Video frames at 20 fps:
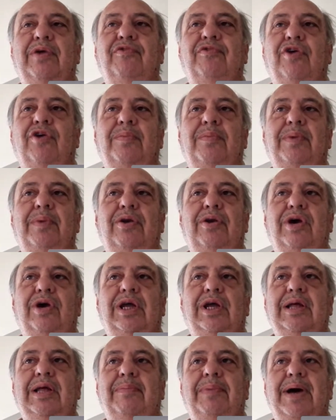informar lo
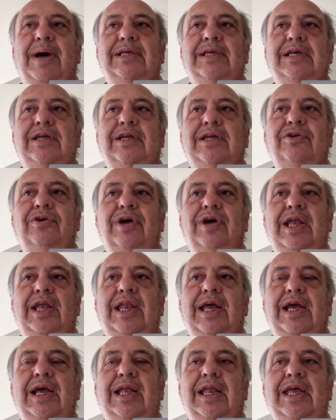que está pasando
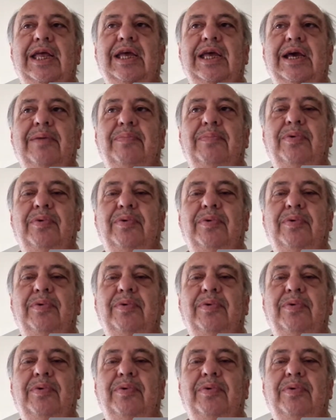en la clínica,